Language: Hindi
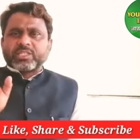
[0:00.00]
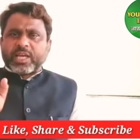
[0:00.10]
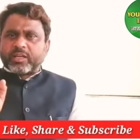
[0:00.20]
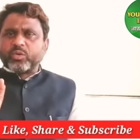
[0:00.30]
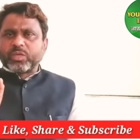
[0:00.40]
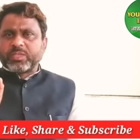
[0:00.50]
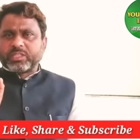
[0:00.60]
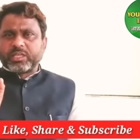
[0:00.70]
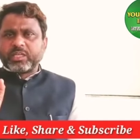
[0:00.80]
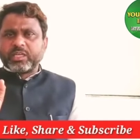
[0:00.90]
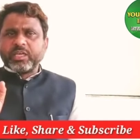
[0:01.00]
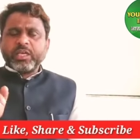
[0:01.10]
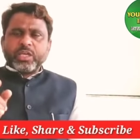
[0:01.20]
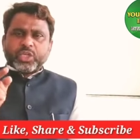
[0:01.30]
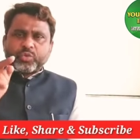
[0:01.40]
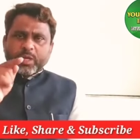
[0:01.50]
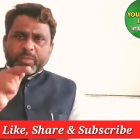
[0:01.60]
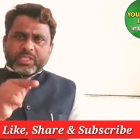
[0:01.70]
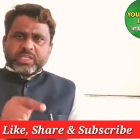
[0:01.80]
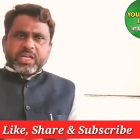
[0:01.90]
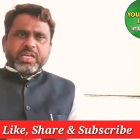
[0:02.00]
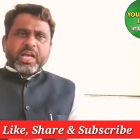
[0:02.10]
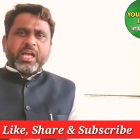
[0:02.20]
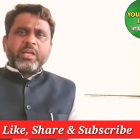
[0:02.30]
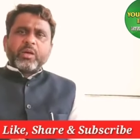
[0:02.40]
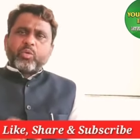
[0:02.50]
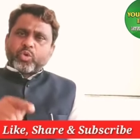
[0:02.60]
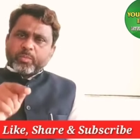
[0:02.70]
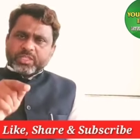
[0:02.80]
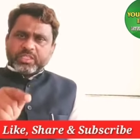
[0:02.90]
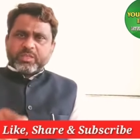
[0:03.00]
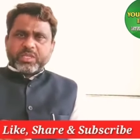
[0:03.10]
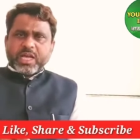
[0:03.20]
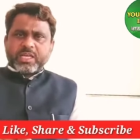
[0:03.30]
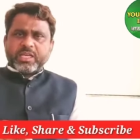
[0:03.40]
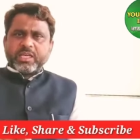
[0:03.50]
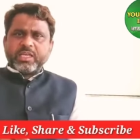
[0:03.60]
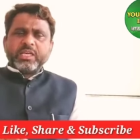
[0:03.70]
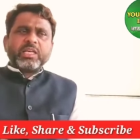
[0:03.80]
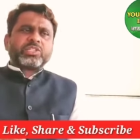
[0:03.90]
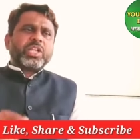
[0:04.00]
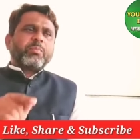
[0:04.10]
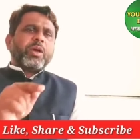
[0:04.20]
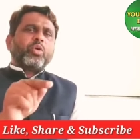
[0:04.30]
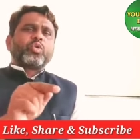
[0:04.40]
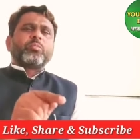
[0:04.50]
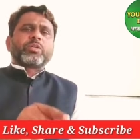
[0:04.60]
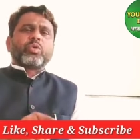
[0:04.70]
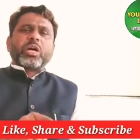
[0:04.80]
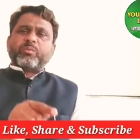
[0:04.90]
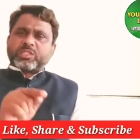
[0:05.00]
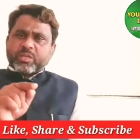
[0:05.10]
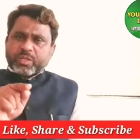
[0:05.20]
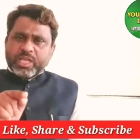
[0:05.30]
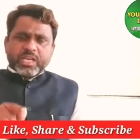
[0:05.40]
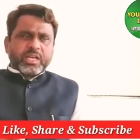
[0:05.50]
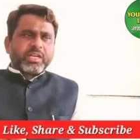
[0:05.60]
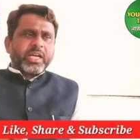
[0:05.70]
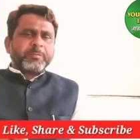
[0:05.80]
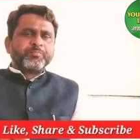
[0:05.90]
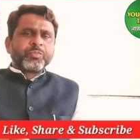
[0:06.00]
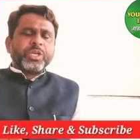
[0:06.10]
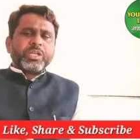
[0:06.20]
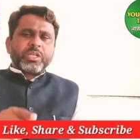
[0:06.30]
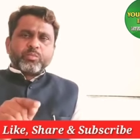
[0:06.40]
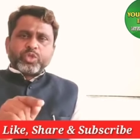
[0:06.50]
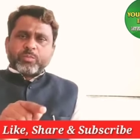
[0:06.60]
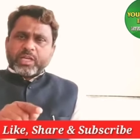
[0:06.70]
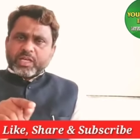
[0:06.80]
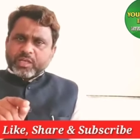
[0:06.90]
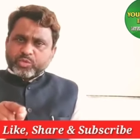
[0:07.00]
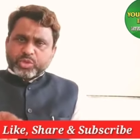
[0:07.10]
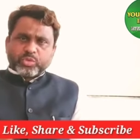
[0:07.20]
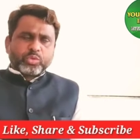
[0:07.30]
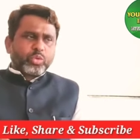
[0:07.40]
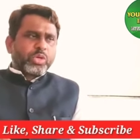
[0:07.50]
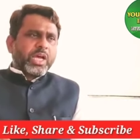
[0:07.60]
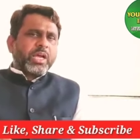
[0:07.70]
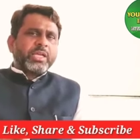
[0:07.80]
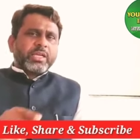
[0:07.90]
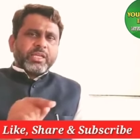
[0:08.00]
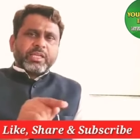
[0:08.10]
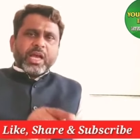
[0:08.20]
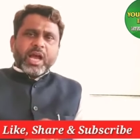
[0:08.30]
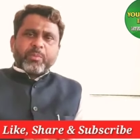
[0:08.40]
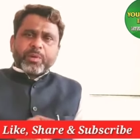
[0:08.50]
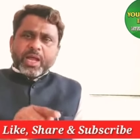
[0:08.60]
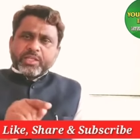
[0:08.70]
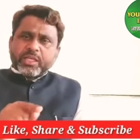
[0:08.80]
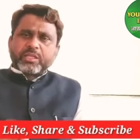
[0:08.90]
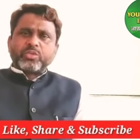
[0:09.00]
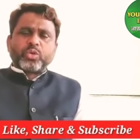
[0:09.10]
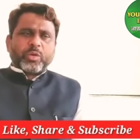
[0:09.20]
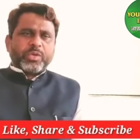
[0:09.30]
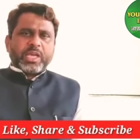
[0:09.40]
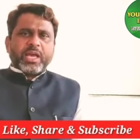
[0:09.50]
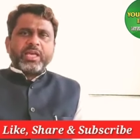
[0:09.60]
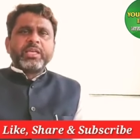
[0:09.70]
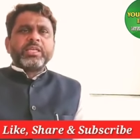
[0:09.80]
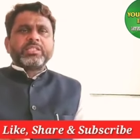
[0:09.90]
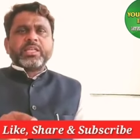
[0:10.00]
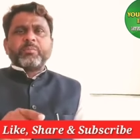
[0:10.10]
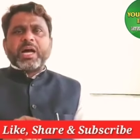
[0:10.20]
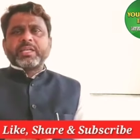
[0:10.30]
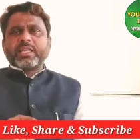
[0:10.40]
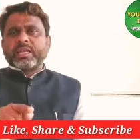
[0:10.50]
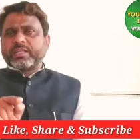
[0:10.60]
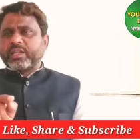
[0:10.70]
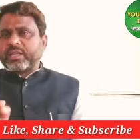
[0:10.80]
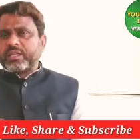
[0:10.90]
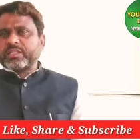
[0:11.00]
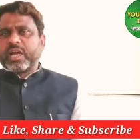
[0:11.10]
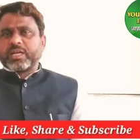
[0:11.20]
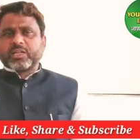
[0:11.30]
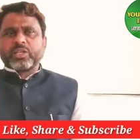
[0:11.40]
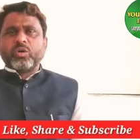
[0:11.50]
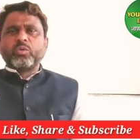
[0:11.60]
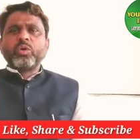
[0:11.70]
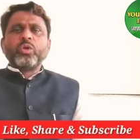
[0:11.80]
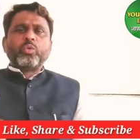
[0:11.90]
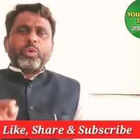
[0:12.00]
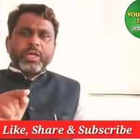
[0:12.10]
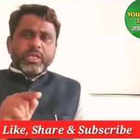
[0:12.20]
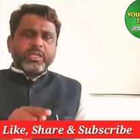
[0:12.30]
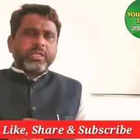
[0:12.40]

कि सारे लोग की मदद करेंगे इस वक्त मदद करना हुकूमत की जिम्मेदारी है इसलिए मैं हुकूमत को गफलत से बेदार करना इनकी मुजरिमाना खामोशी को तोड़ना इनके आपराधिक जो रवैया है इससे बाद आने की तलकीन जहां करता हूं वहीं